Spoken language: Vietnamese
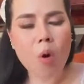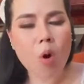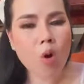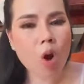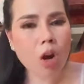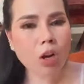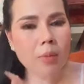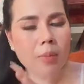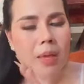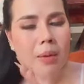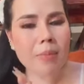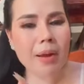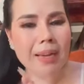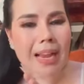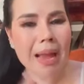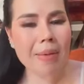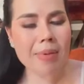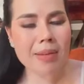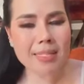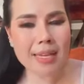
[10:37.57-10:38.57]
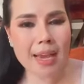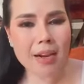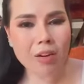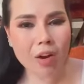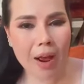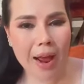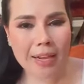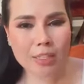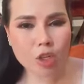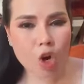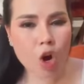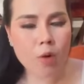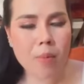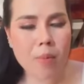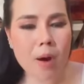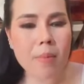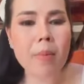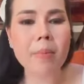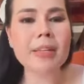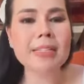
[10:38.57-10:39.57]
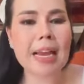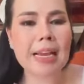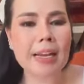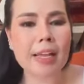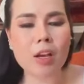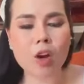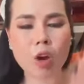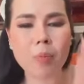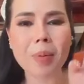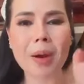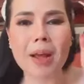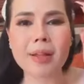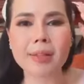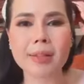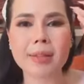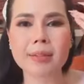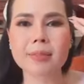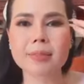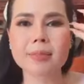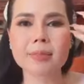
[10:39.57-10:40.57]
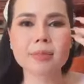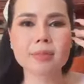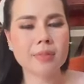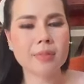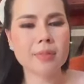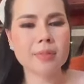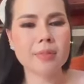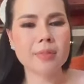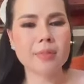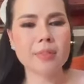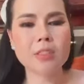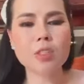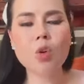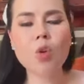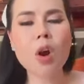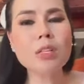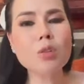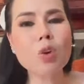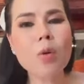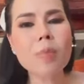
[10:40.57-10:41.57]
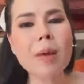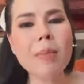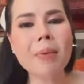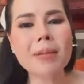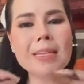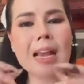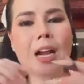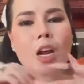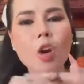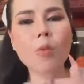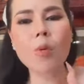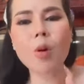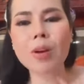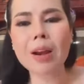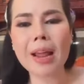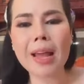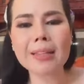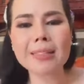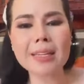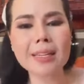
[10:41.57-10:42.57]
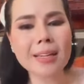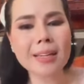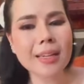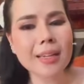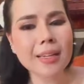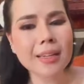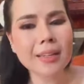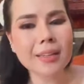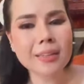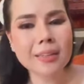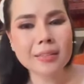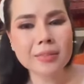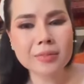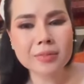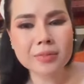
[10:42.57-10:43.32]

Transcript: phụ con không miên mà cạ mà sen có ai cho mau mà mi chạy le con pha thiệt xui miên mà cha con hôm nay chẳng ấy